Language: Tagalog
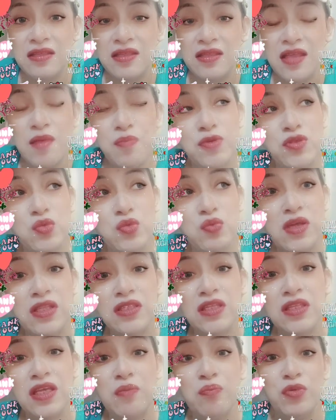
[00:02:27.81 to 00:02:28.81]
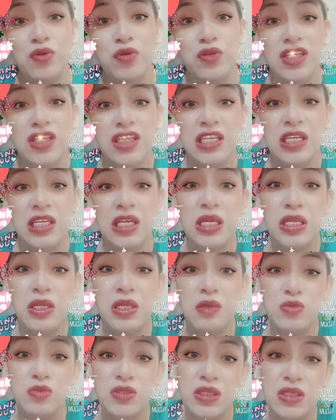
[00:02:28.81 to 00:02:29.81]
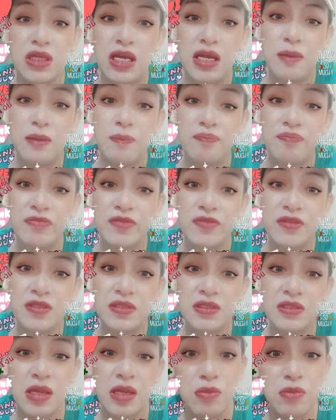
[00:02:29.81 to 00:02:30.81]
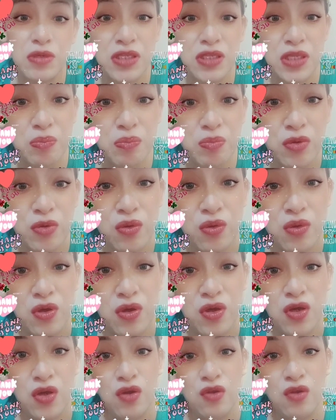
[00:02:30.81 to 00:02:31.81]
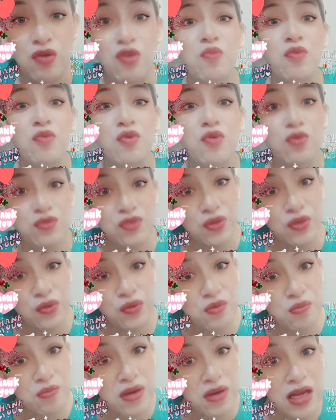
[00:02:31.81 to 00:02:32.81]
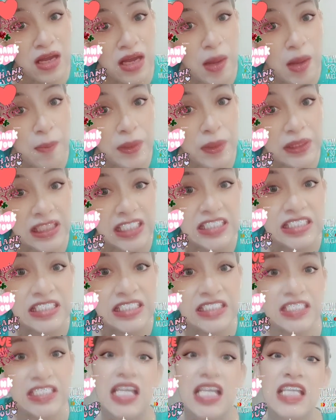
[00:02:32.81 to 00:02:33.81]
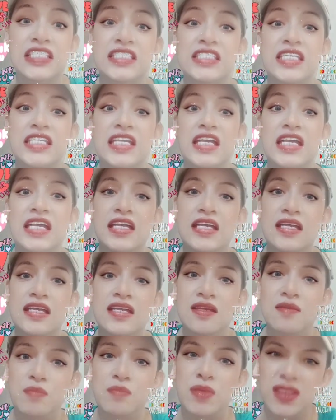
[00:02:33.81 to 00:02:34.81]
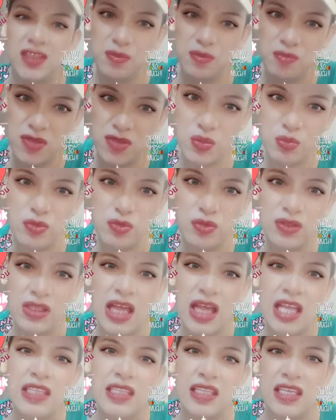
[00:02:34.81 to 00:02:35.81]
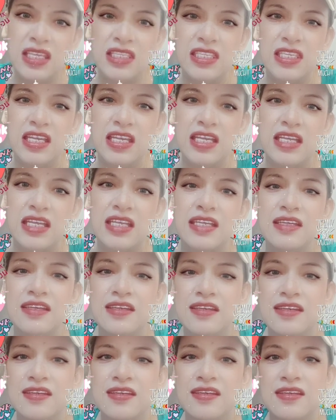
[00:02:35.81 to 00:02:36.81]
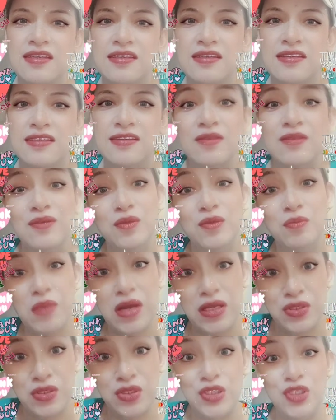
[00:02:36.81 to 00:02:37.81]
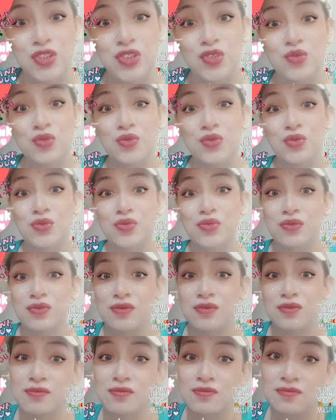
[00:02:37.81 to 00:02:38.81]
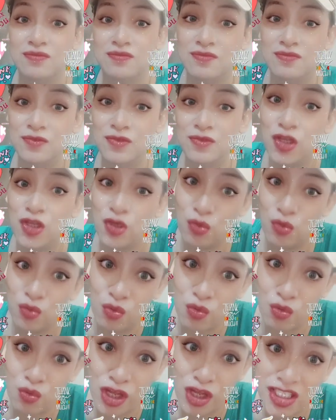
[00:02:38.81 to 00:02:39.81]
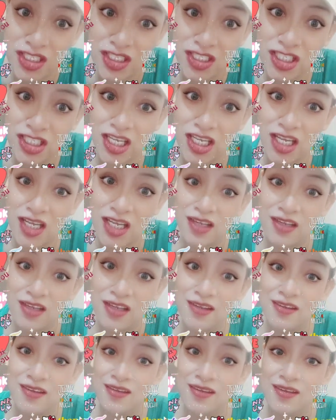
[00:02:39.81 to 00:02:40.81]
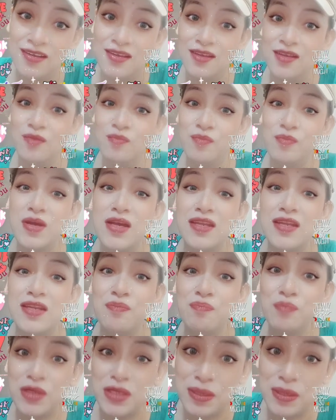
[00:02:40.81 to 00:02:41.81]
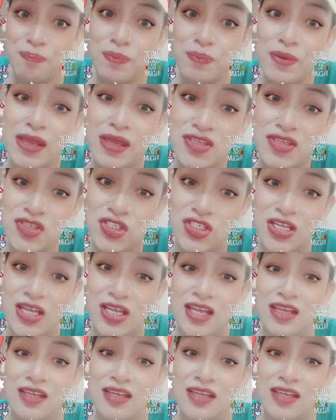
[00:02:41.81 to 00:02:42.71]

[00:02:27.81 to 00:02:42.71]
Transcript: Tapos one time po na nagiinip siya, sabi niya po, lumuhod daw yung mga kapatid niya sa kanya, pati mismong tatay niya. Imagine niyo yun, oh. niluhudan siya. Parang pinipray siya.